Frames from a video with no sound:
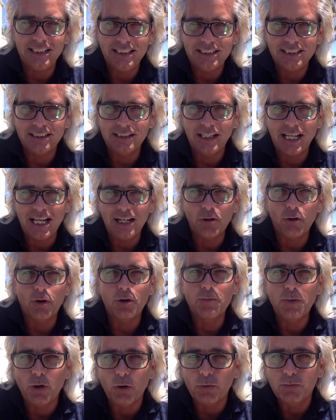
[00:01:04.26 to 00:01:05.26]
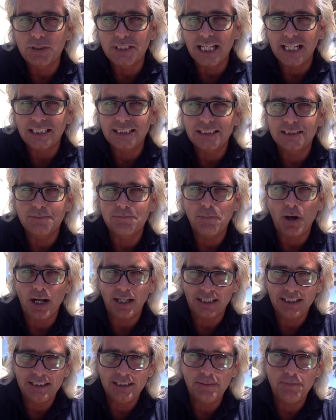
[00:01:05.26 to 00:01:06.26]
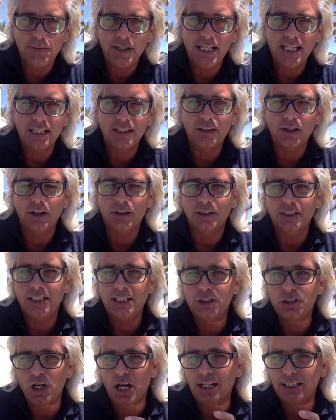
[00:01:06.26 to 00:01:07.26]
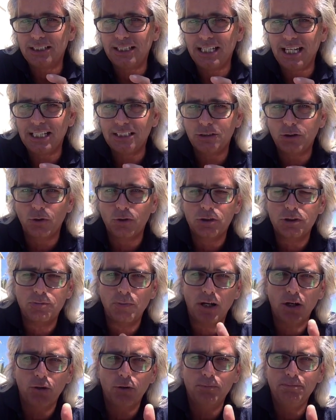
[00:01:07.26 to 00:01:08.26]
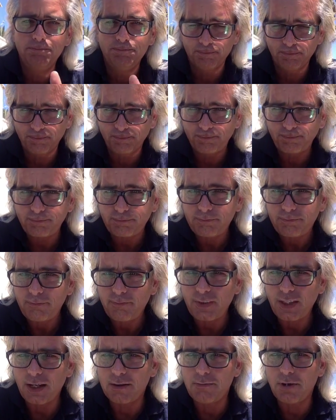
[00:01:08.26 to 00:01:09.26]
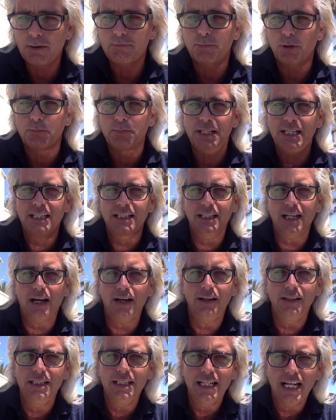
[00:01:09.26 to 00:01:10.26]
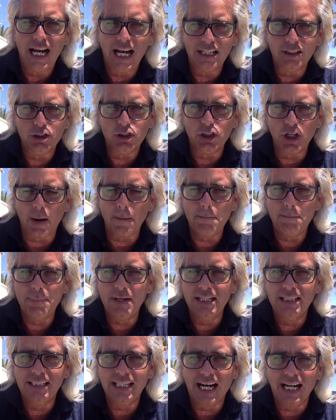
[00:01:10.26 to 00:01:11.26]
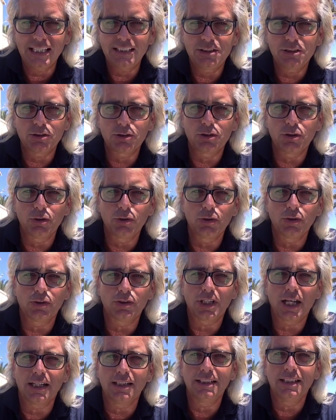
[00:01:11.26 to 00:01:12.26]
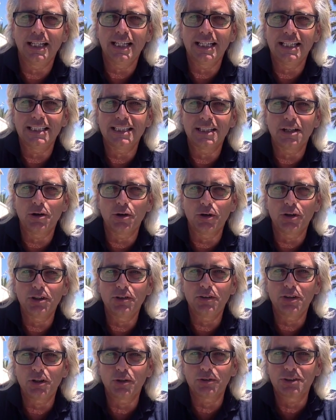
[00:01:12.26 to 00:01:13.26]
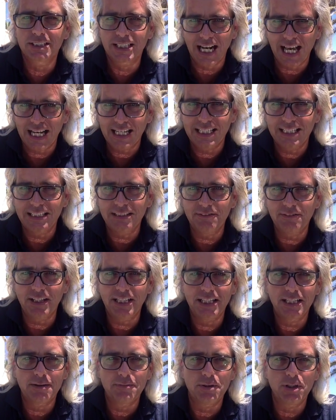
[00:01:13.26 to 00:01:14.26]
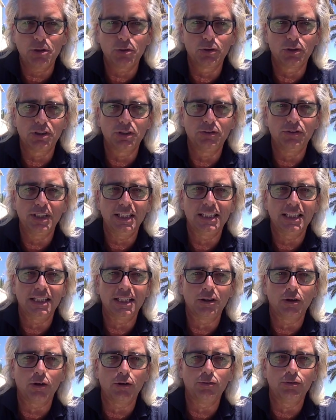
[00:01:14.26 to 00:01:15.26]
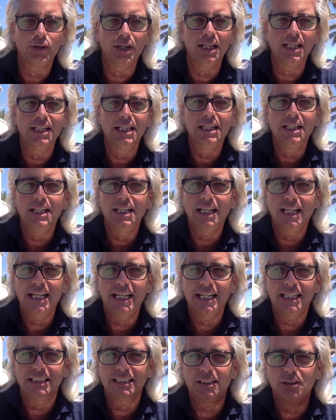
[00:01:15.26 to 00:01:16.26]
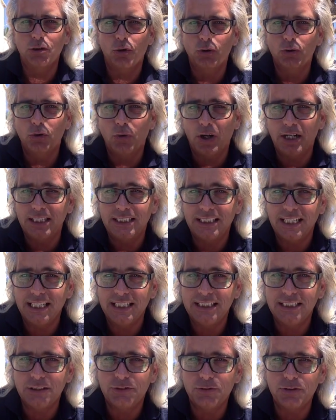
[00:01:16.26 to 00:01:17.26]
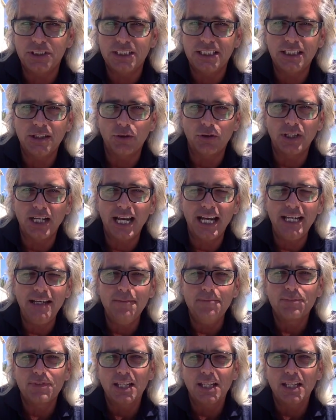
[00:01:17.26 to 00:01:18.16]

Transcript: diesen enormen Umsätzen partizipieren können. Ich schalte jetzt kurz mal um mal probieren, da ein Stammbild reinzutun und dann äh, hören wir uns gleich in wenigen Minuten wieder. Ich hoffe, äh, die Tonqualität ist für Sie okay.